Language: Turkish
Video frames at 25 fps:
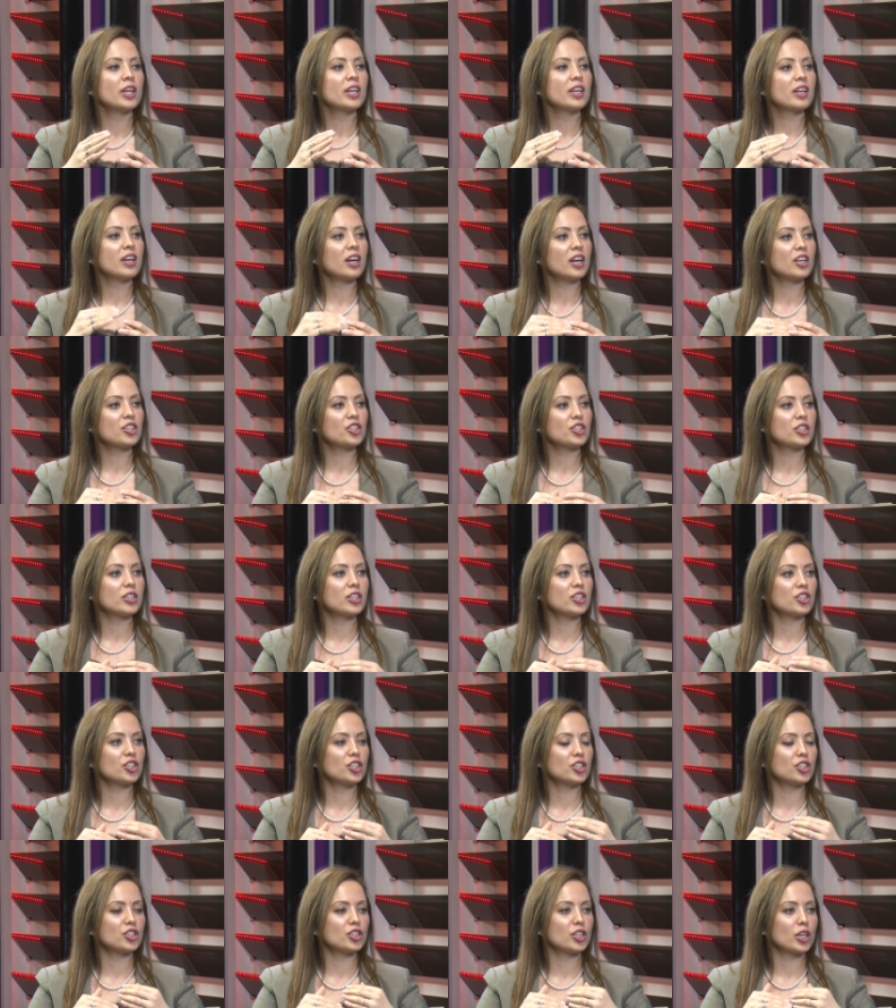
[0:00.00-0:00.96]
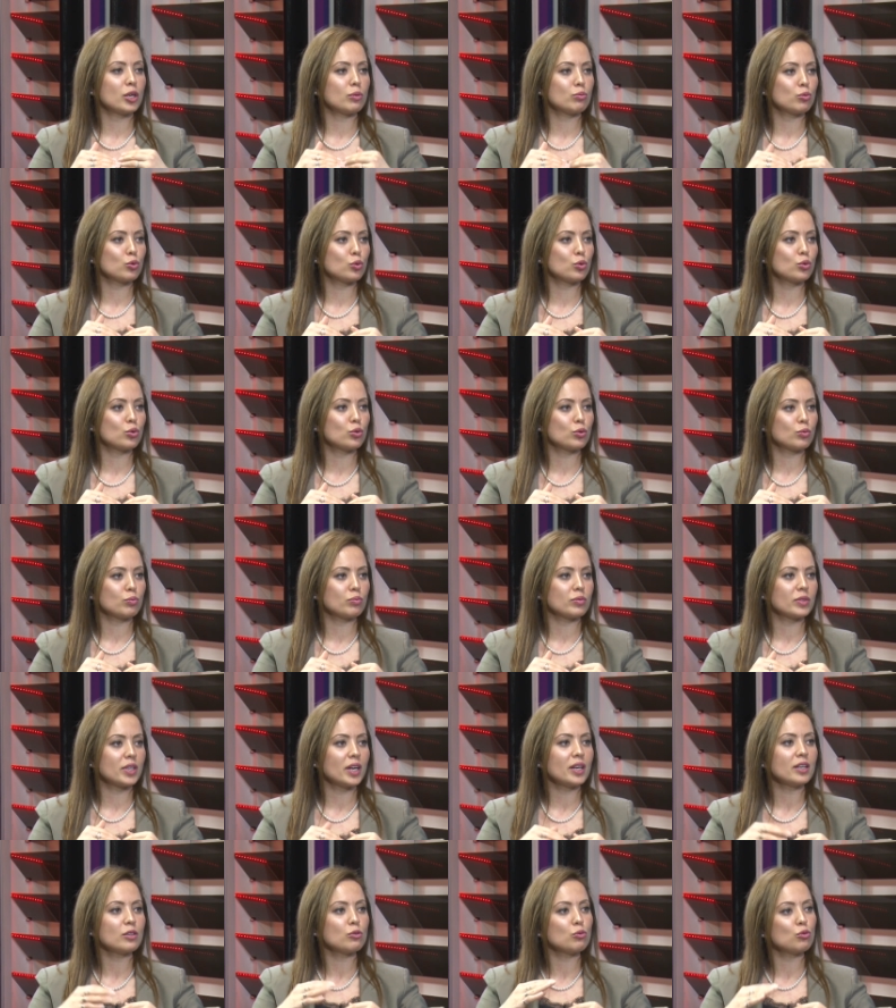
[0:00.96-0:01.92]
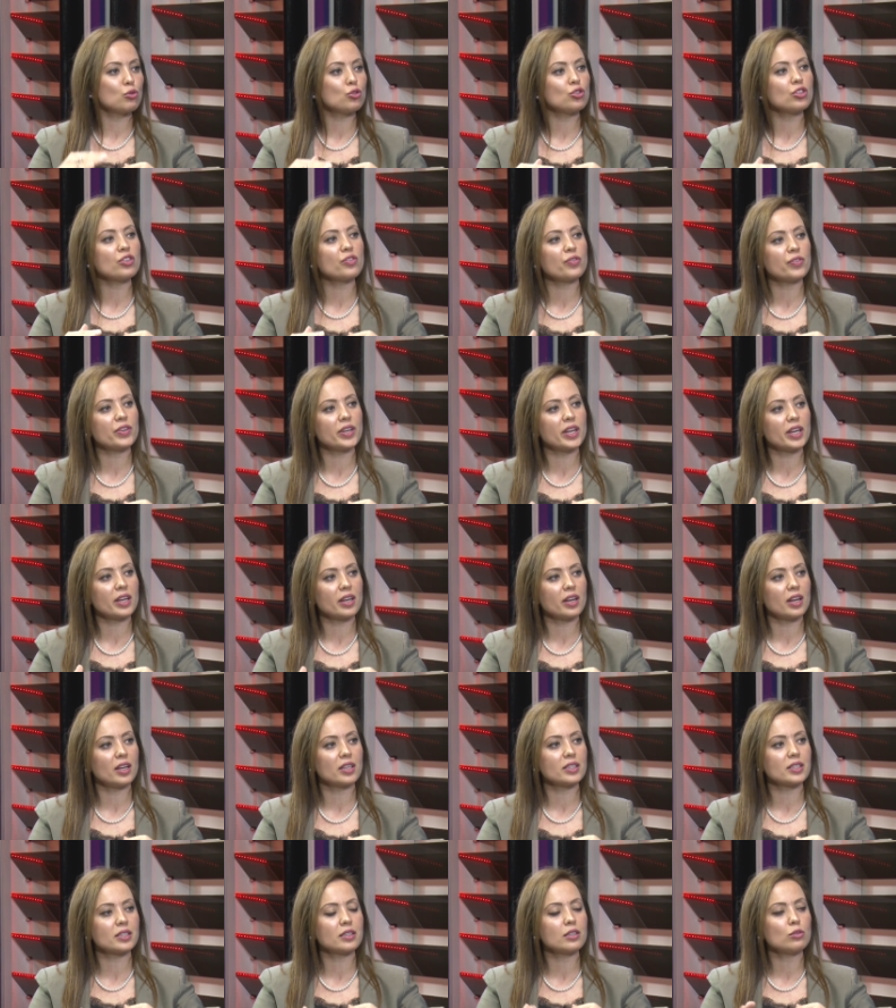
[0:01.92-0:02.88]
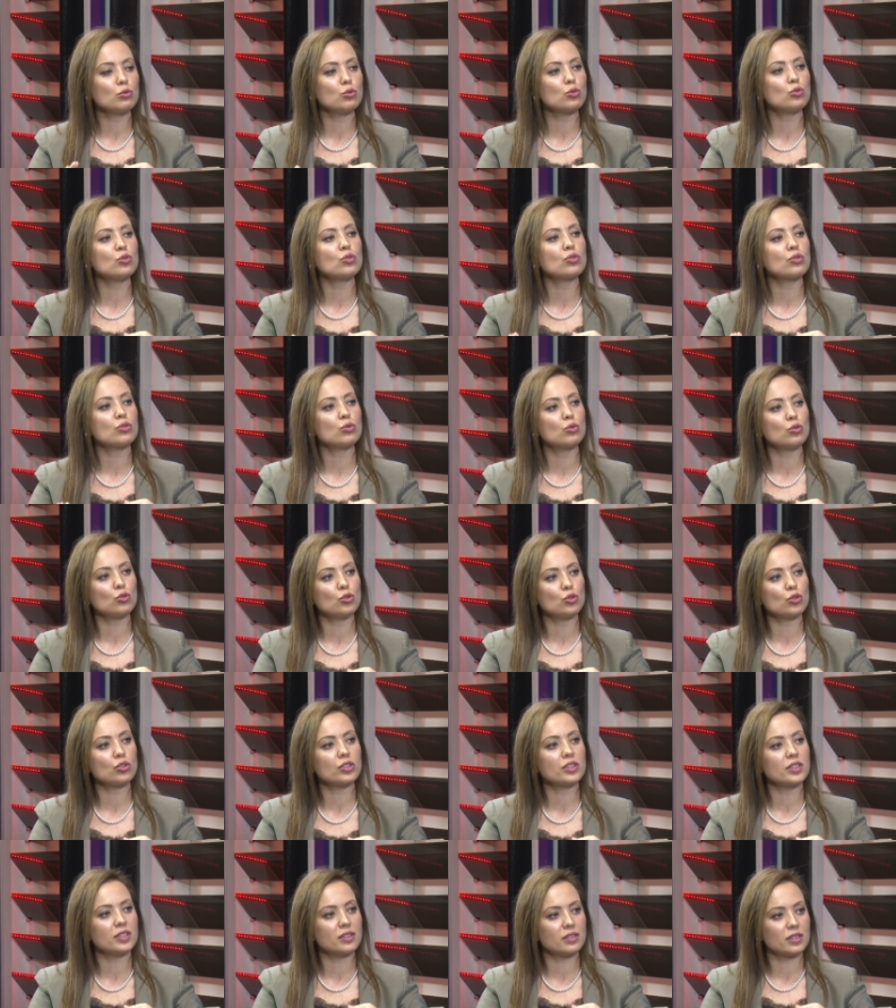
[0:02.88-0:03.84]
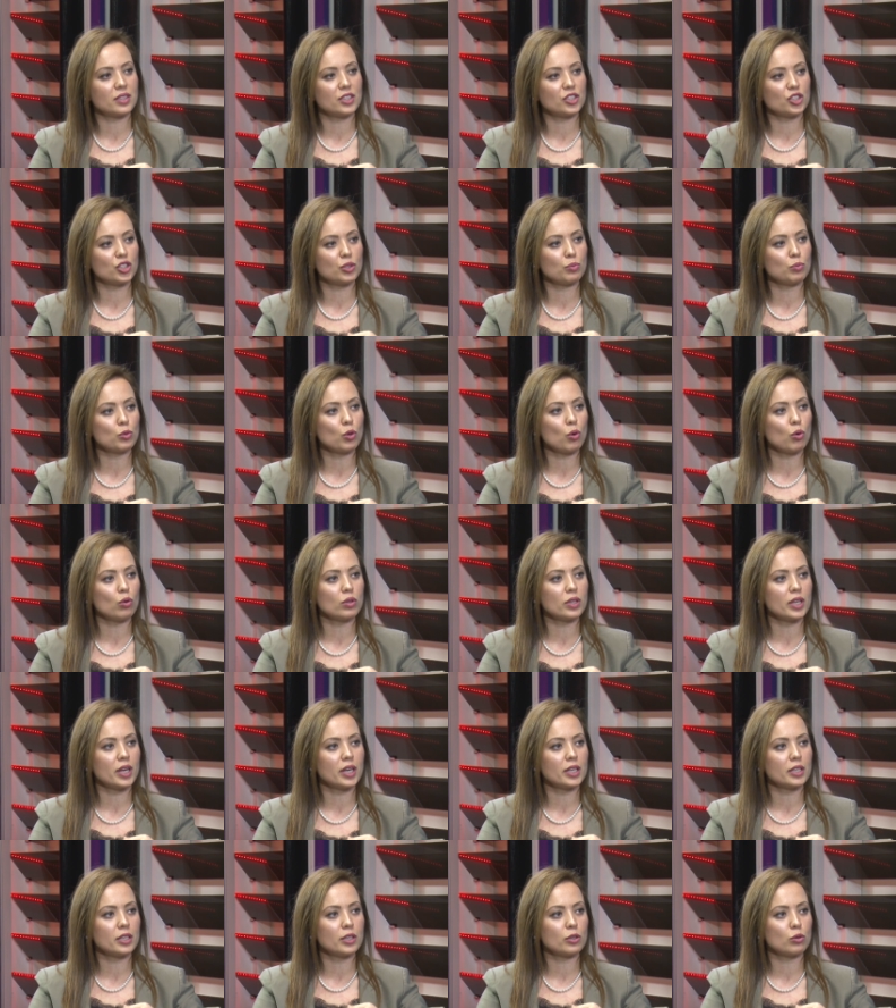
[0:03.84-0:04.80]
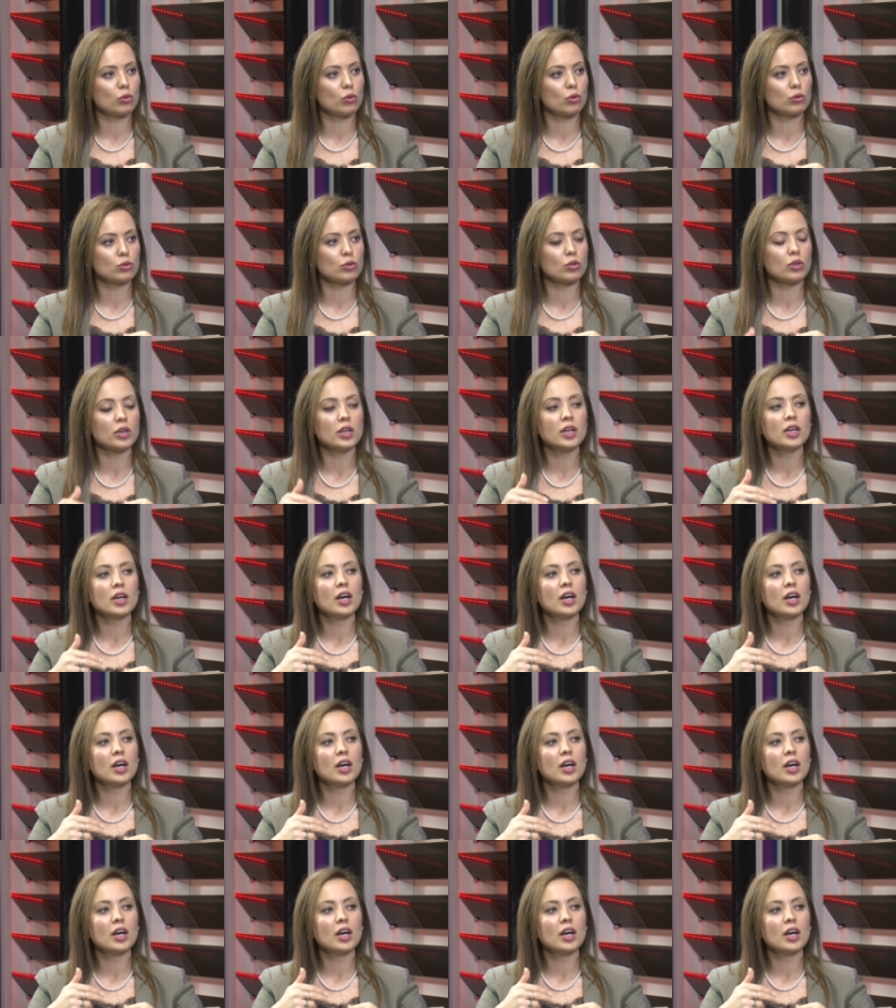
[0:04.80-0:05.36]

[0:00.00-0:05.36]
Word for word: karşılaşacağım durumlar düşük frekanslı, düşük, düşük titreşimli olaylar oldu.